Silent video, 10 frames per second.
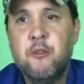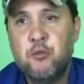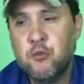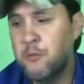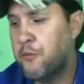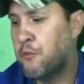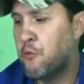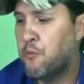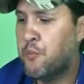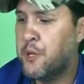O chumbo ficou
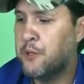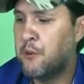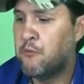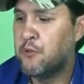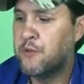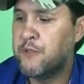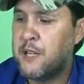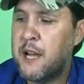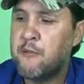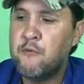comprido, alguns
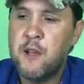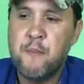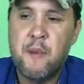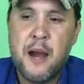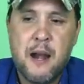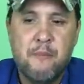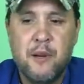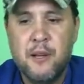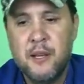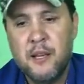ficaram com rebarba,